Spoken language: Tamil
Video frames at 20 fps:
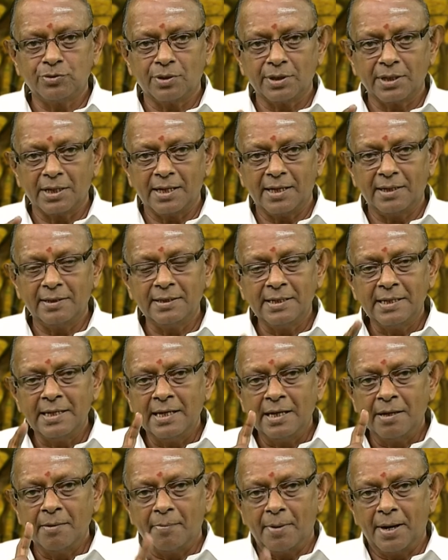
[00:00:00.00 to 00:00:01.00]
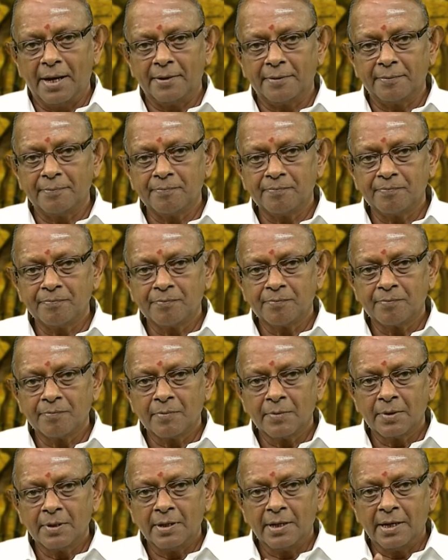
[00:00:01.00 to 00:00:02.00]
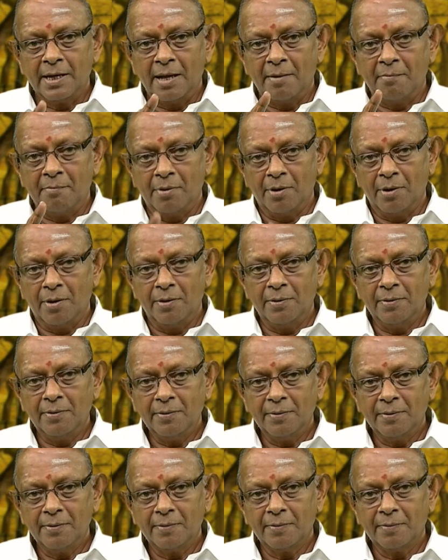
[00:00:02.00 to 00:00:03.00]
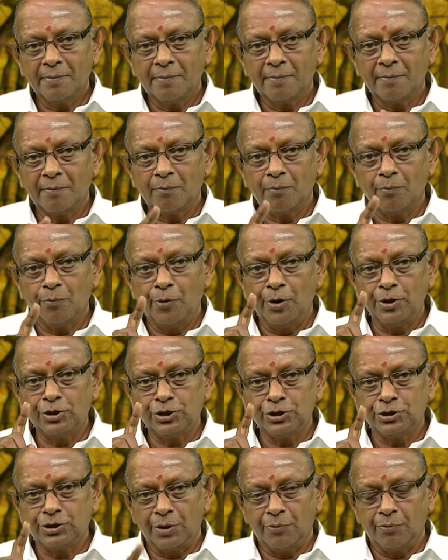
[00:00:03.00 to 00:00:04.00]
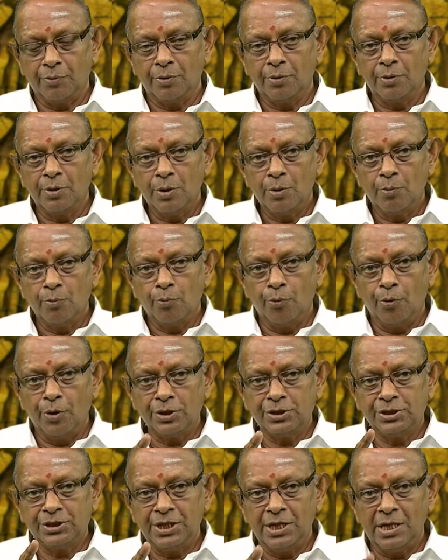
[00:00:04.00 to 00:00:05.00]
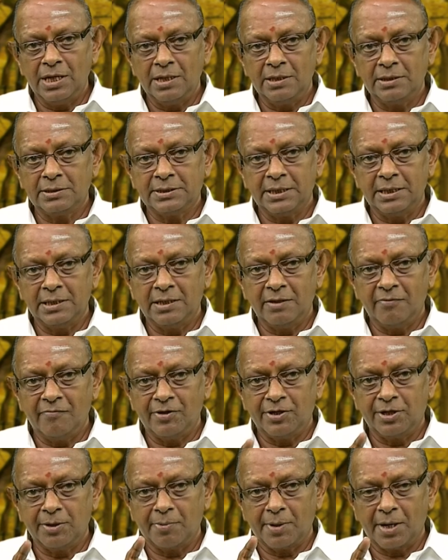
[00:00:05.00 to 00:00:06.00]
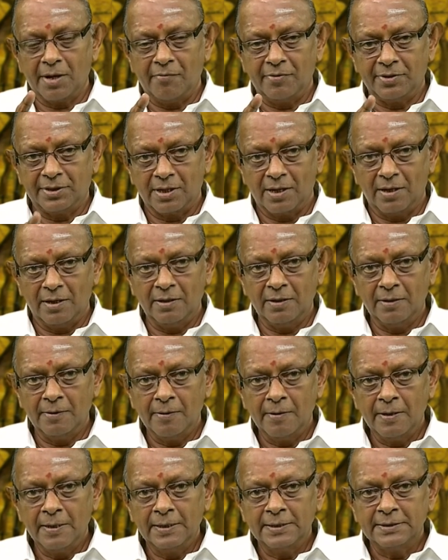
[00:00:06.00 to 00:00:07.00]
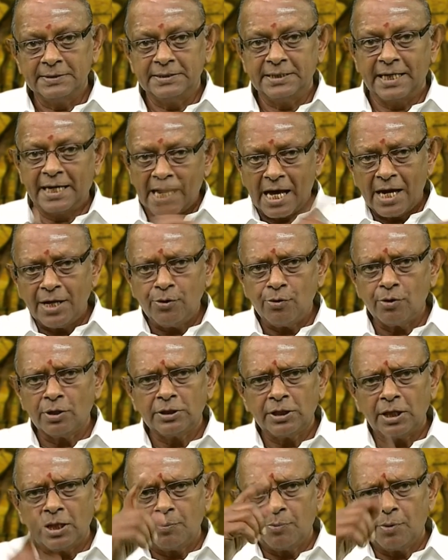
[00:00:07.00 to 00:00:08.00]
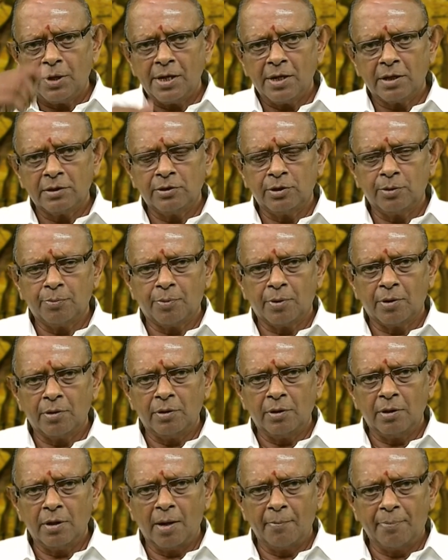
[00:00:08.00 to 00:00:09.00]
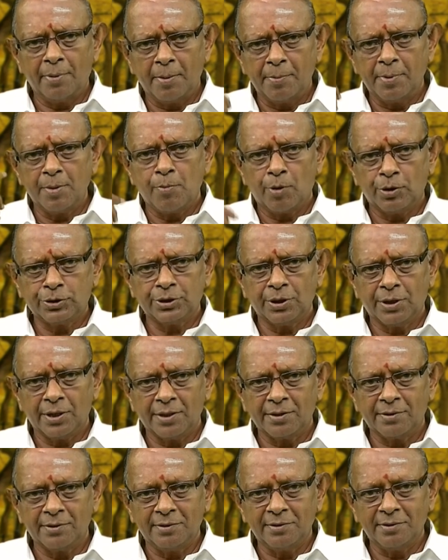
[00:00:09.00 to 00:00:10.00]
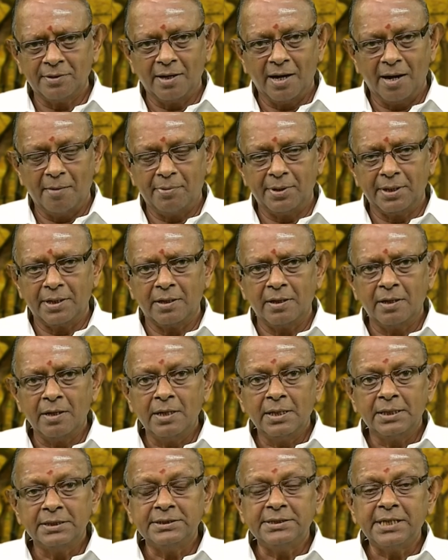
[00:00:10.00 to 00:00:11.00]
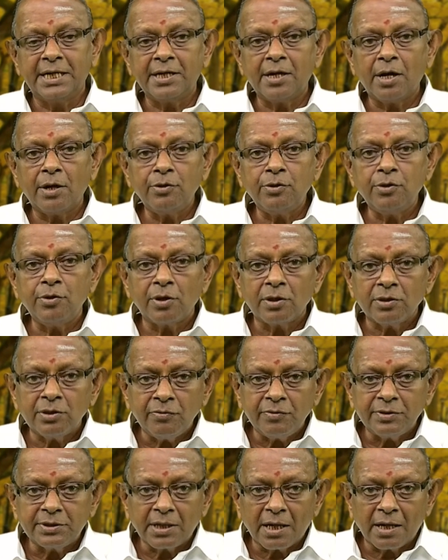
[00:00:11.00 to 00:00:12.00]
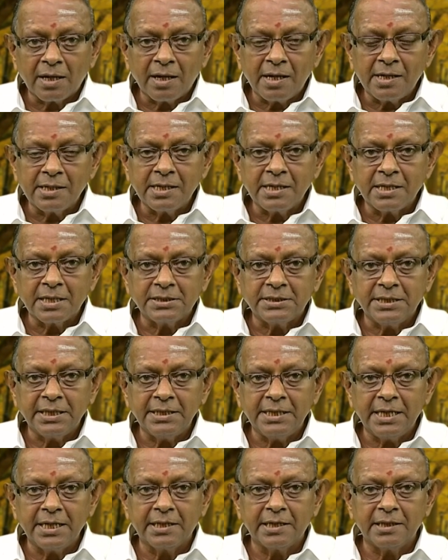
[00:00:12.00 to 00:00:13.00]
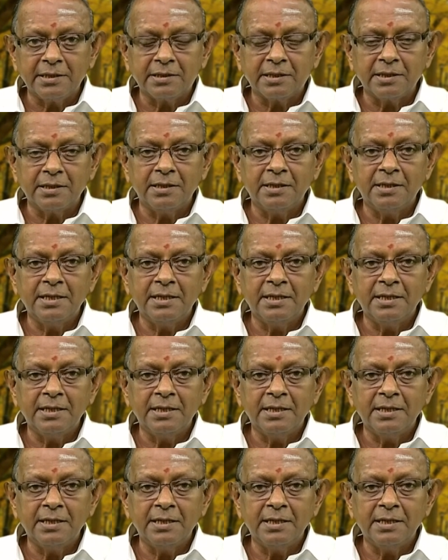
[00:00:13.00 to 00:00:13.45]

சொல்கிறார் பார் நம்ம முயற்சி செய்வோம் முயற்சி செய்து வெற்றி பெறாவிட்டால் ஜடாயு இருந்ததை போல் இறந்துட்டு போகிறோம் அப்போ நமக்கு மோஷம் கிடைக்கும் அப்படிங்கிற ஜடாயு இறந்து விட்டானா என்கின்ற செய்தியை கேட்டு